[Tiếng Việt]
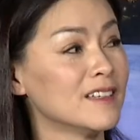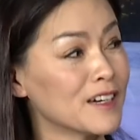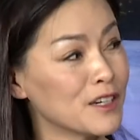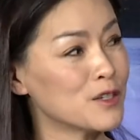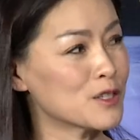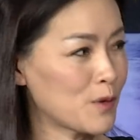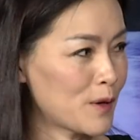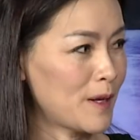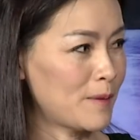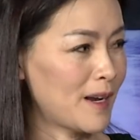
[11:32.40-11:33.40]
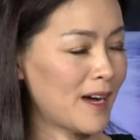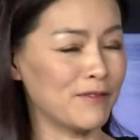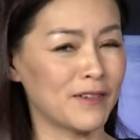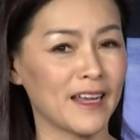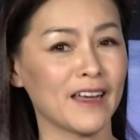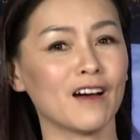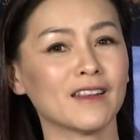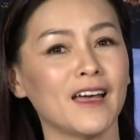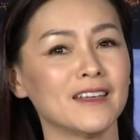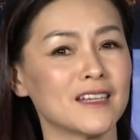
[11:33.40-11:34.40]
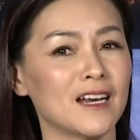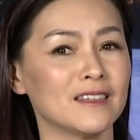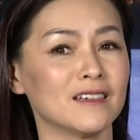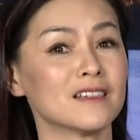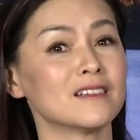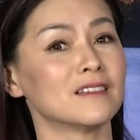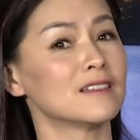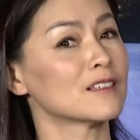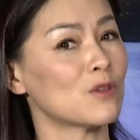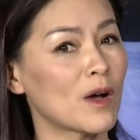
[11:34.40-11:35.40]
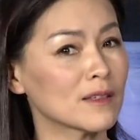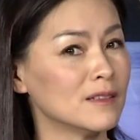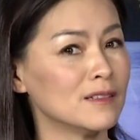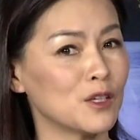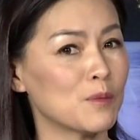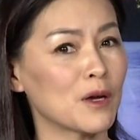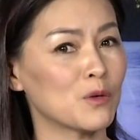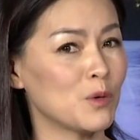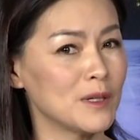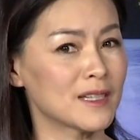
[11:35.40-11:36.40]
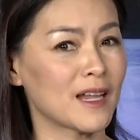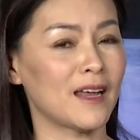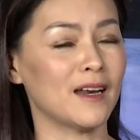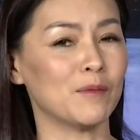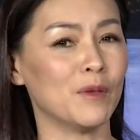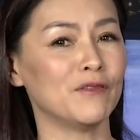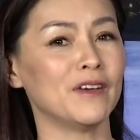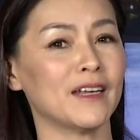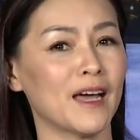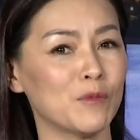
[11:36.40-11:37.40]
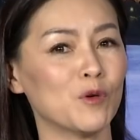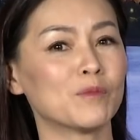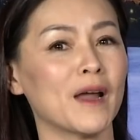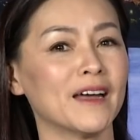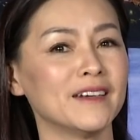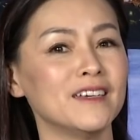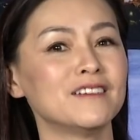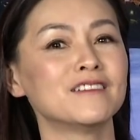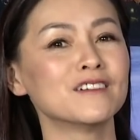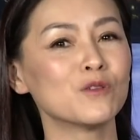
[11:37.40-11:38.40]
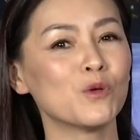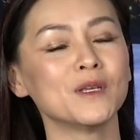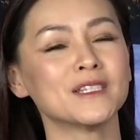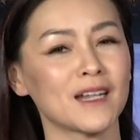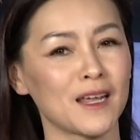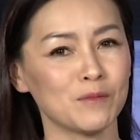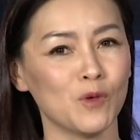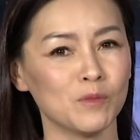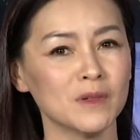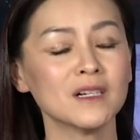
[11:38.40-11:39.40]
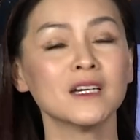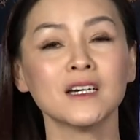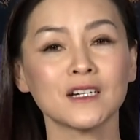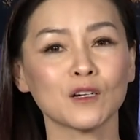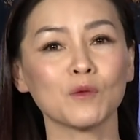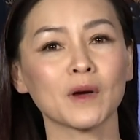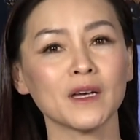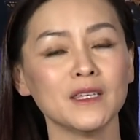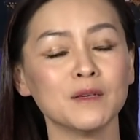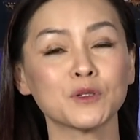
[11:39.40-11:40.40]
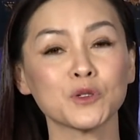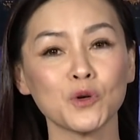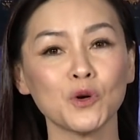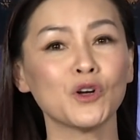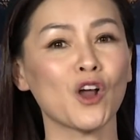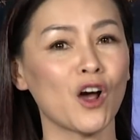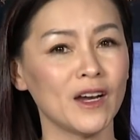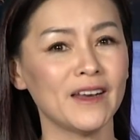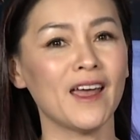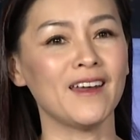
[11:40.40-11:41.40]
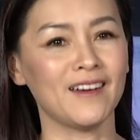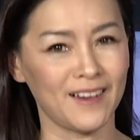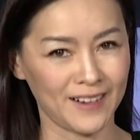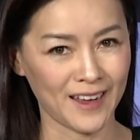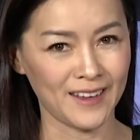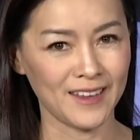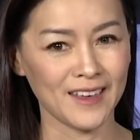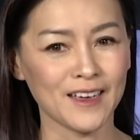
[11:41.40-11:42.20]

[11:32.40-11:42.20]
dân New South Wales đem lại và đây có thể sẽ là những cái sự thất thoát từ tiểu bang Queensland là bởi vì Nam Úc đã đi trước Queensland một bước trong cái dịp school holiday lần này